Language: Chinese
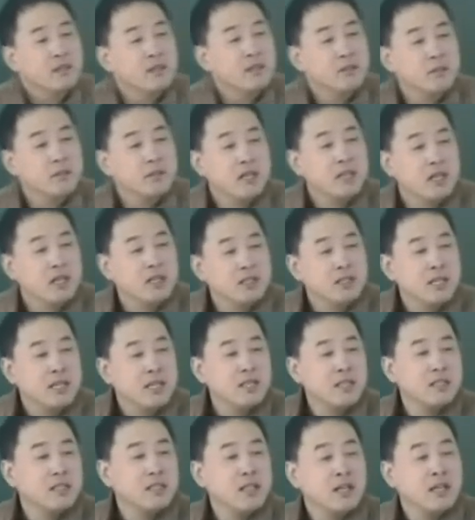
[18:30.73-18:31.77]
我们讲
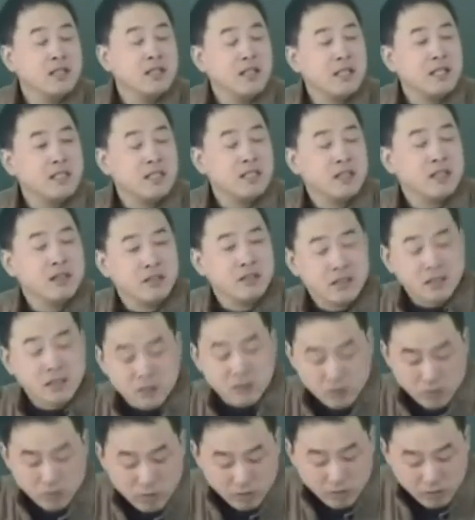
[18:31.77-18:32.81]
三仁汤那些，好像
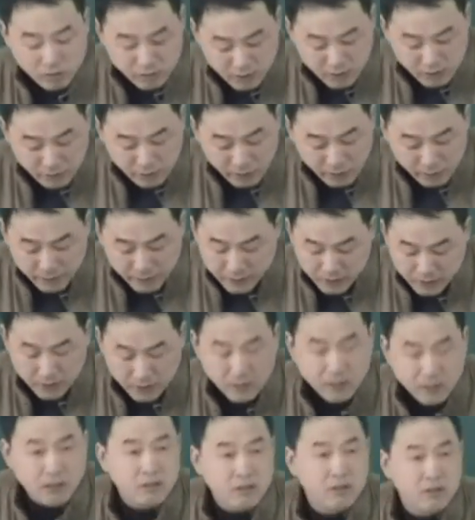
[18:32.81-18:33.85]
说过这方面的。
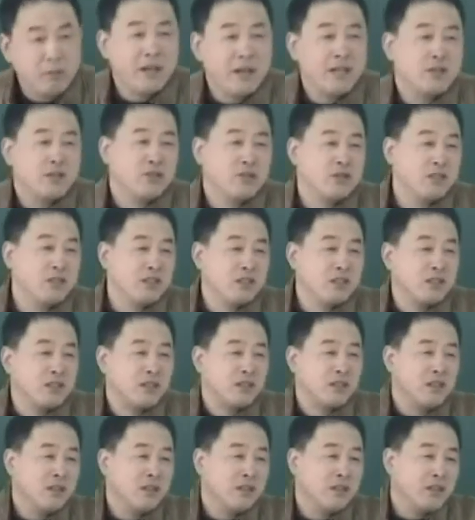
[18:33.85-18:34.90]
我们还说这个
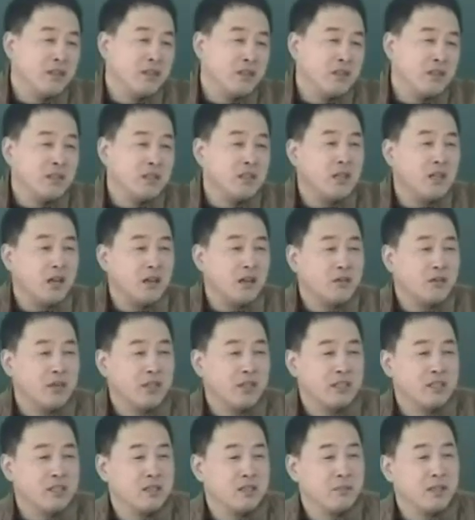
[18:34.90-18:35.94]
阴阳
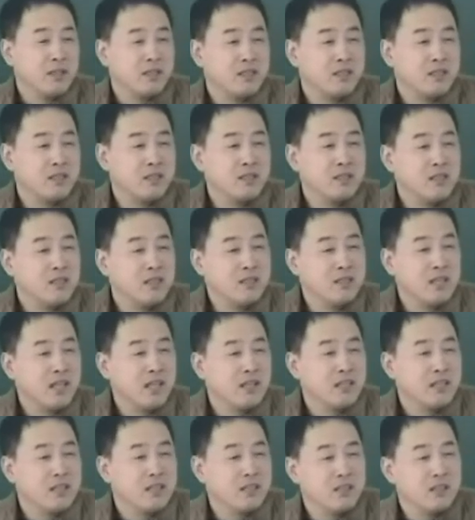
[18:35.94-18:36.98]
怪气嘛，湿热
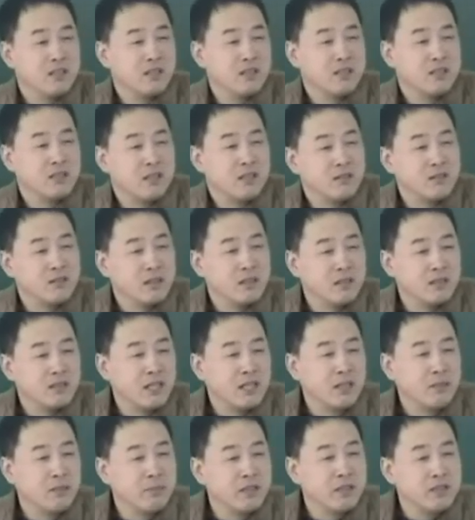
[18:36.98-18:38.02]
在一起的时候呢，
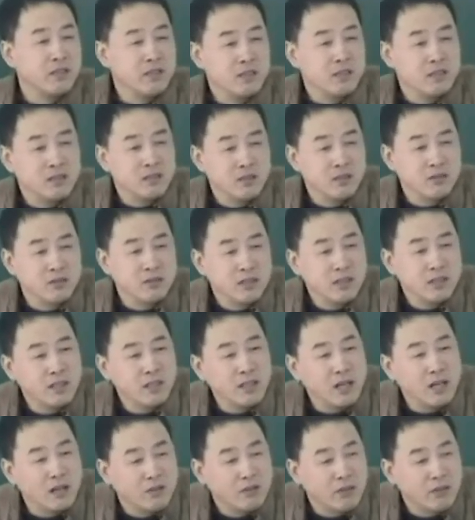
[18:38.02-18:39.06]
它的病机是一种
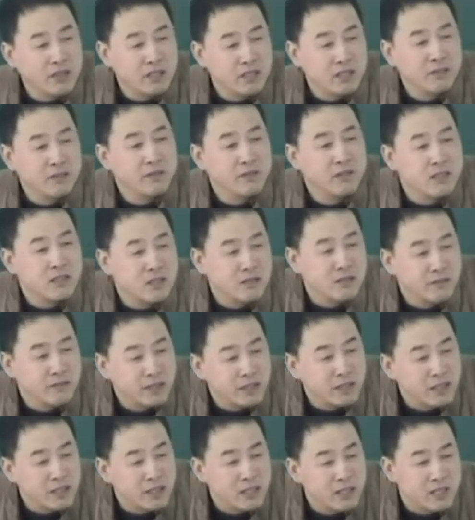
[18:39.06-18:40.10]
阴阳怪气，因为湿
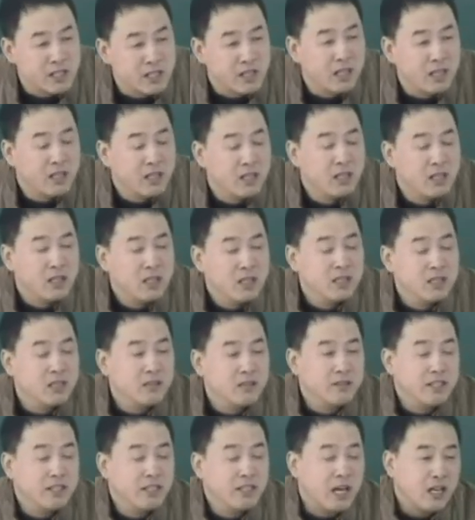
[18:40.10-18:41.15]
为阴邪，
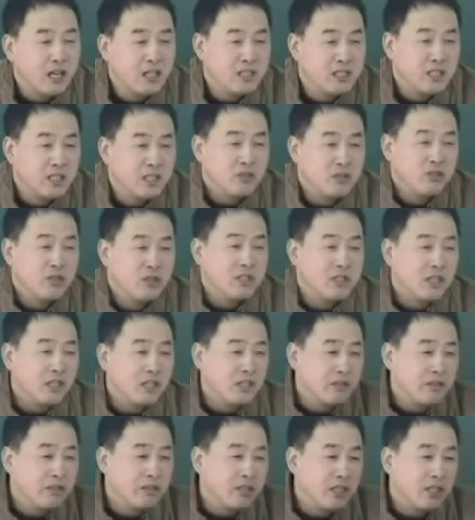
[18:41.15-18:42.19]
热为阳邪，所以上
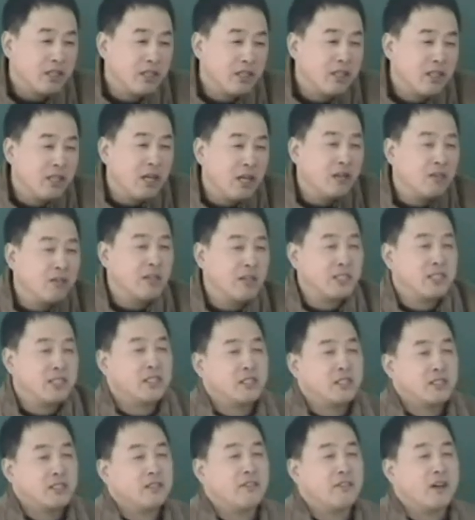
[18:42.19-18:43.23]
呢有些阴阳怪气
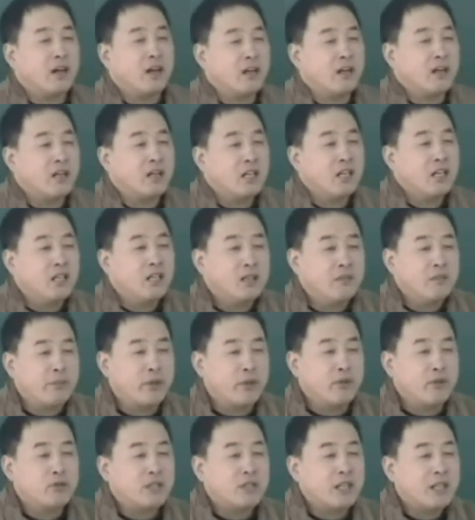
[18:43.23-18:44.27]
的地方，
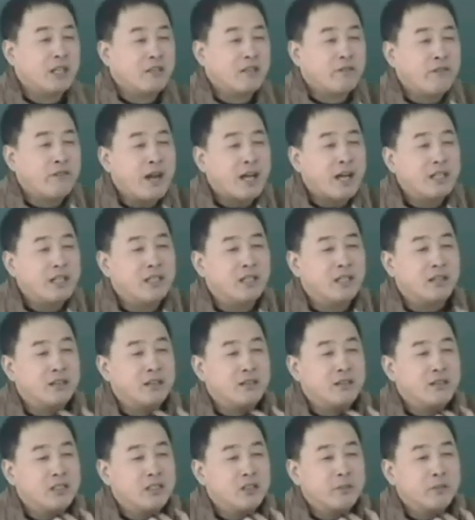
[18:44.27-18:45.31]
比如说它的发热
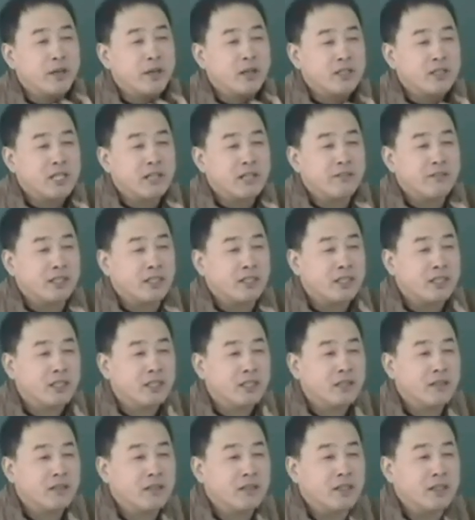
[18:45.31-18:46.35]
就表现为呢，
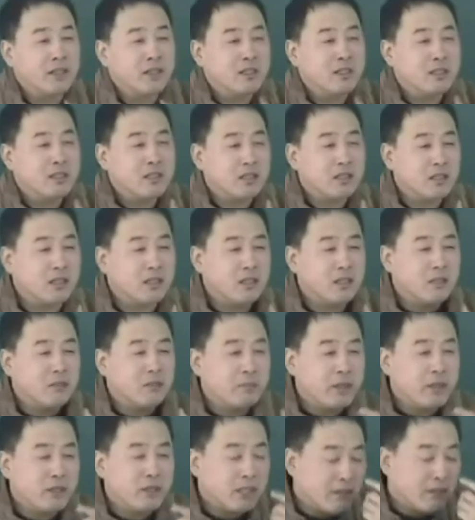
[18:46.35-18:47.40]
呃，
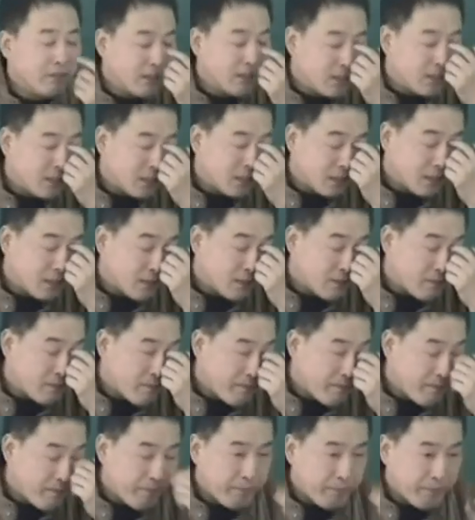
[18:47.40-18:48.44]
表现为这个
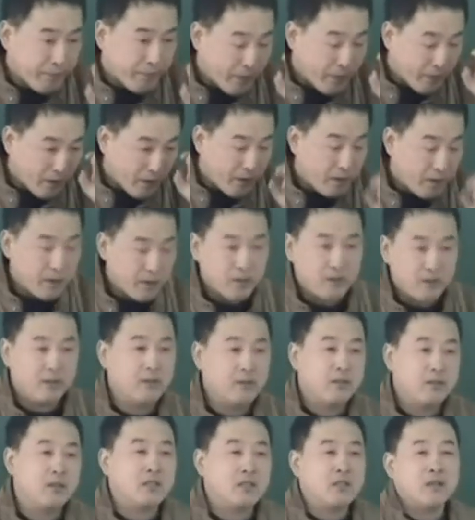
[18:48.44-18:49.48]

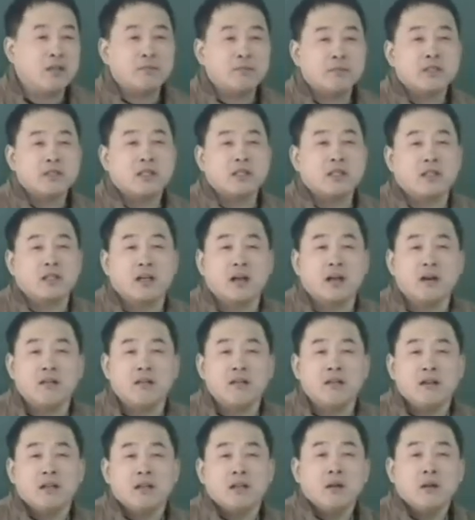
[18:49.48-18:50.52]
热象不是很
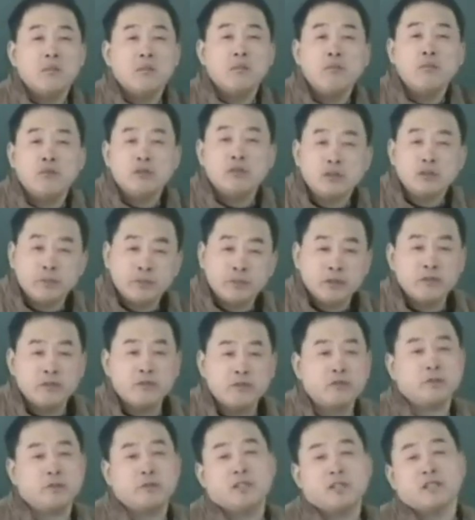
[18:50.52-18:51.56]
高，摸的皮
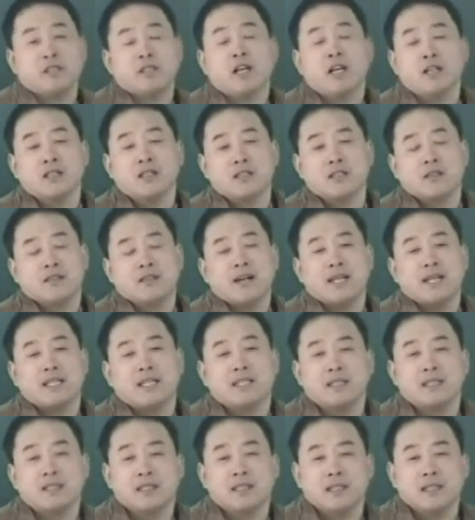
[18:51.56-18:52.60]
肤比较烫手啊
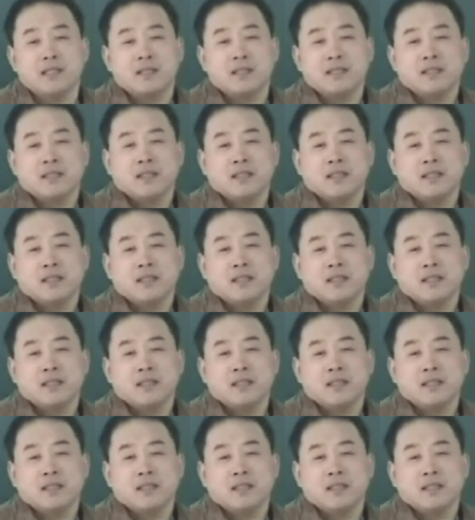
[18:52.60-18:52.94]
等等。